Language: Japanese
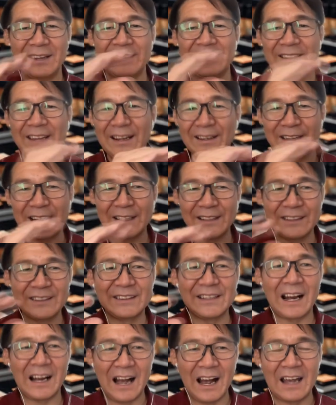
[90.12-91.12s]
全体的に
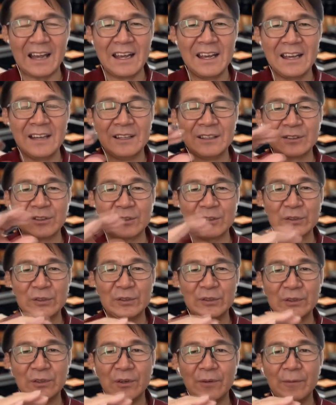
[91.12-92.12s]
高いそうす
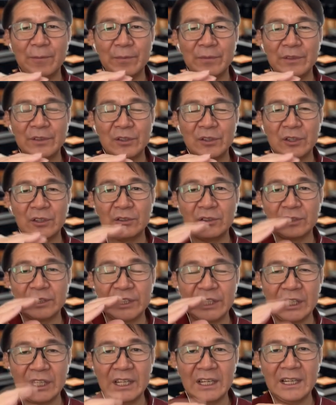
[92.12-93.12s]
るとそれと
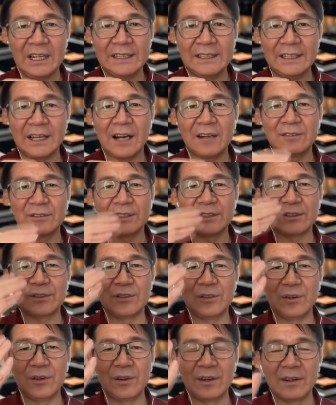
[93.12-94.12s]
敷居が高くてそ
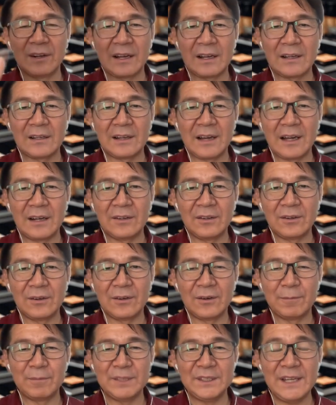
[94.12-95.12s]
のあ
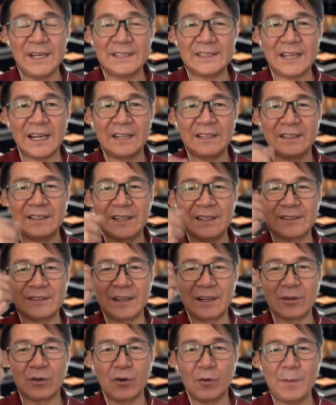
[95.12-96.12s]
の BA さんにです
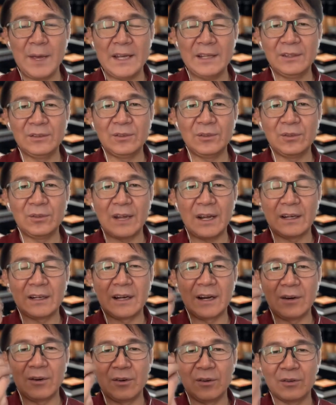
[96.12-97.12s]
ねコメントなん
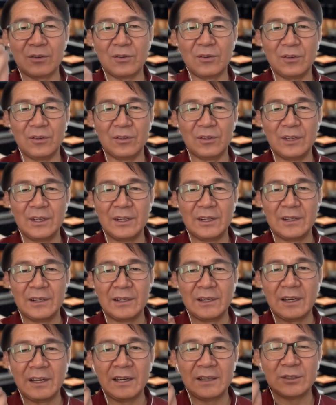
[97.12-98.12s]
かをこう
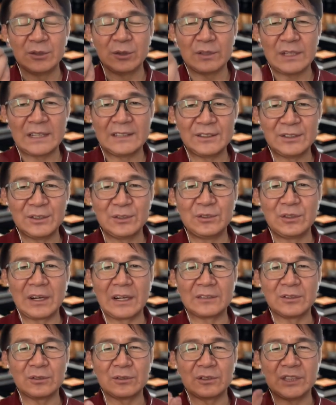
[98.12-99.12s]
え相談するのが
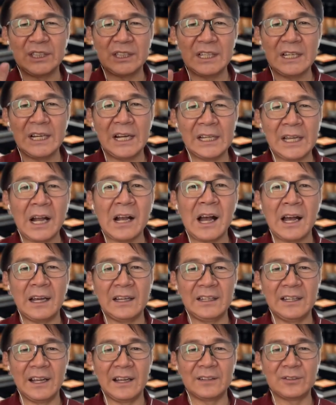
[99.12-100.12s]
ちょっと敷居が高い
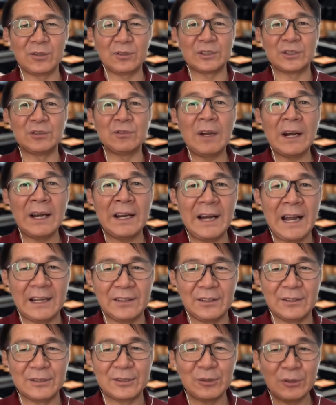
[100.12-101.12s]
ね、そこ座れないっ
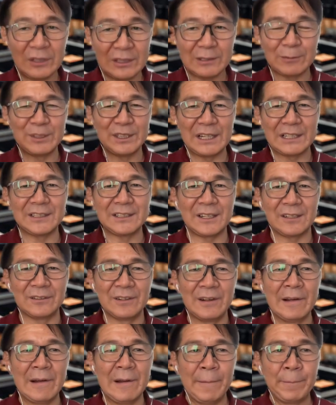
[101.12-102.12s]
ていう、そういう方もいらっしゃる。
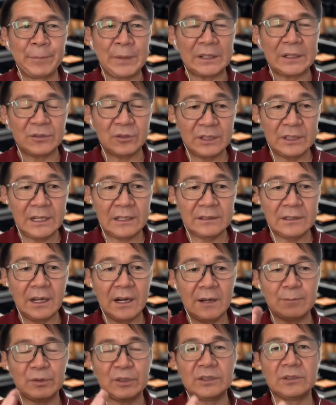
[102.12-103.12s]
なそれだった
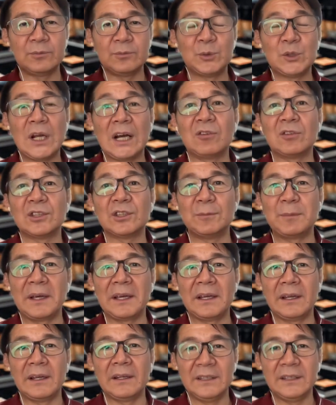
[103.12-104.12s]
ら、
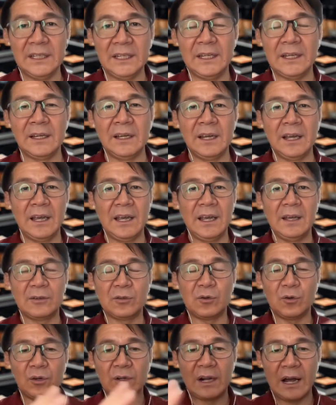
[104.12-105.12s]
プチュプラコスメに、えー、
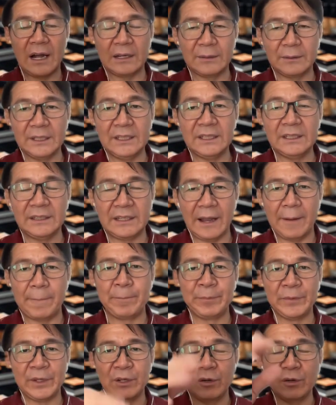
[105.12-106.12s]
コーナーに行って、
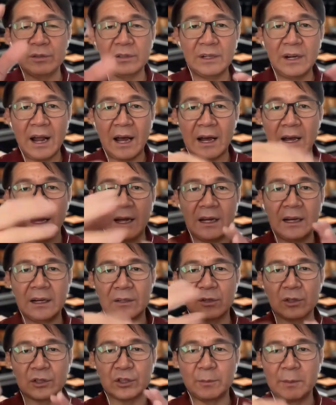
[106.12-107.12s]
いろんな
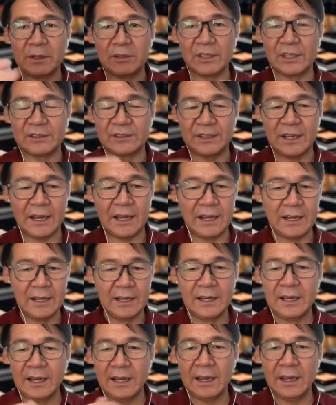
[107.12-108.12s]
コスメをですね、
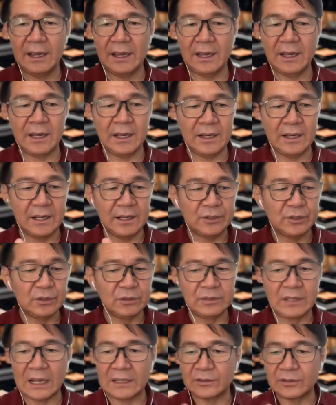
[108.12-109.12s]
えー、
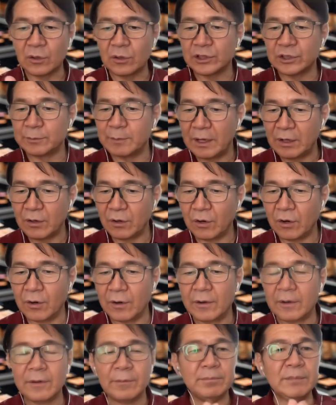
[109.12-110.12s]
旬なコスメを
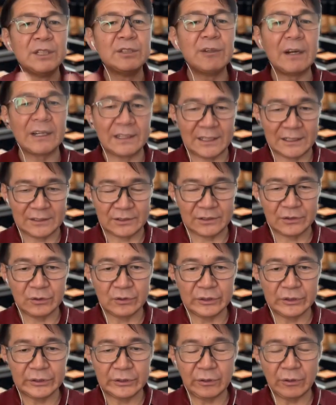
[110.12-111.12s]
見るわけですそう
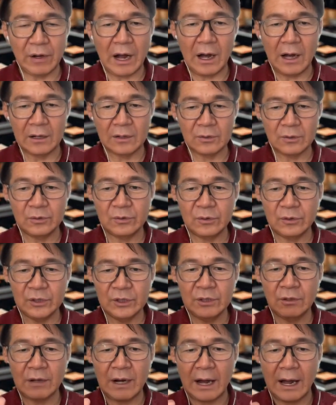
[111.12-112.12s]
するとあこの
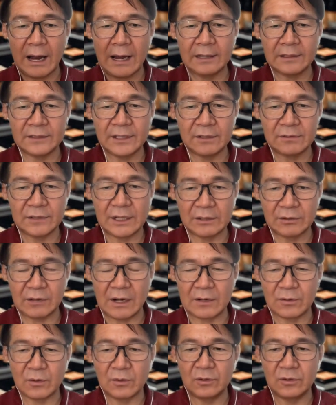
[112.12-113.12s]
色が流行ってるなと
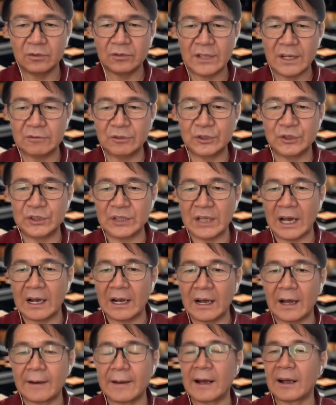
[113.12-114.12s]
かこのテクスチャー
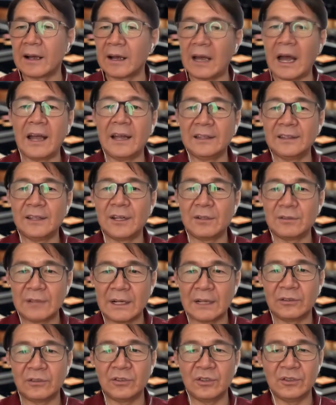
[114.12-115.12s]
が何か流行ってる
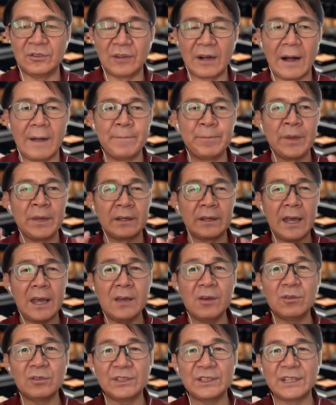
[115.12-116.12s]
なっていうのが
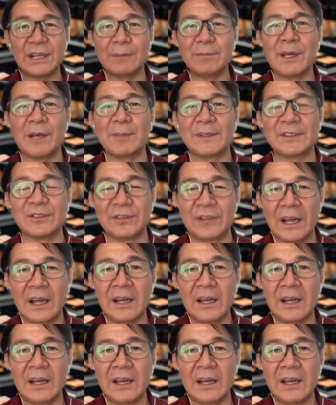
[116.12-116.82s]
傾向値が見えますよね